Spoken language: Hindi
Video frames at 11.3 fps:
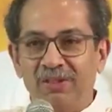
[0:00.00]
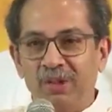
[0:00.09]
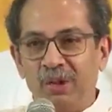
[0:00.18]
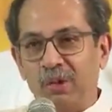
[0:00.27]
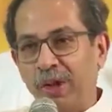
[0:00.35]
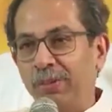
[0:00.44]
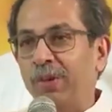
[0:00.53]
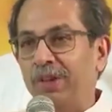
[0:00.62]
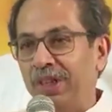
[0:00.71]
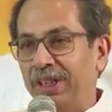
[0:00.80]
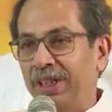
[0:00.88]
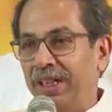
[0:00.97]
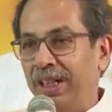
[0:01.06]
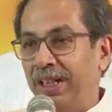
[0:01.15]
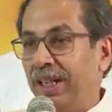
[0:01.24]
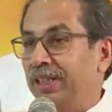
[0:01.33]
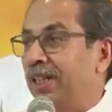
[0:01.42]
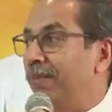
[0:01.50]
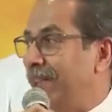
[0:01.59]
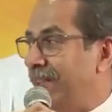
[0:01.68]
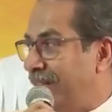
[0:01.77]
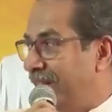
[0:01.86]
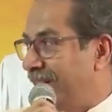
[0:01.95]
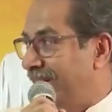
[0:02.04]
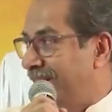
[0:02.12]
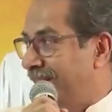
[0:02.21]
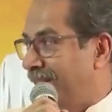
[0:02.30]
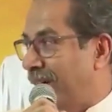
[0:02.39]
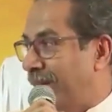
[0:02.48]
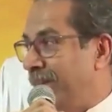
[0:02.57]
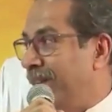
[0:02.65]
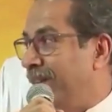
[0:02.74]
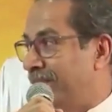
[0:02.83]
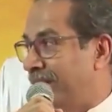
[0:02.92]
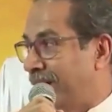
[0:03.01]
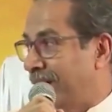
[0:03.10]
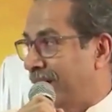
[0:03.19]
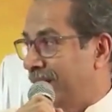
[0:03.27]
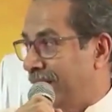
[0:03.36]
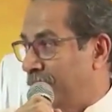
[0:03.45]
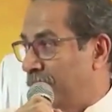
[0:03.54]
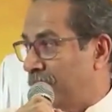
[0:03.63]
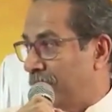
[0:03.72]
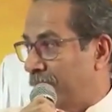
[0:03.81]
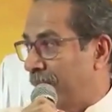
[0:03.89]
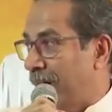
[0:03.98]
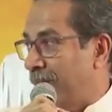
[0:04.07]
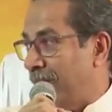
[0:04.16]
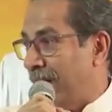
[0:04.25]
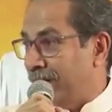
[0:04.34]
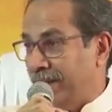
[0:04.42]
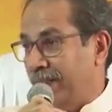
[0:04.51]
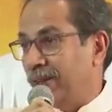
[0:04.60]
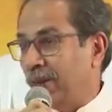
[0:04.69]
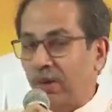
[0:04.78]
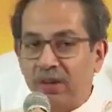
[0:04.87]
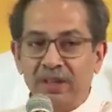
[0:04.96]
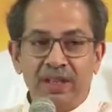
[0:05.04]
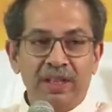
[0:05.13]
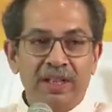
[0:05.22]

उस वक्त भी कोशिश की थी श्याम जी थे अभी चंद्रकांत जी उस वक्त आप आते थे जरूर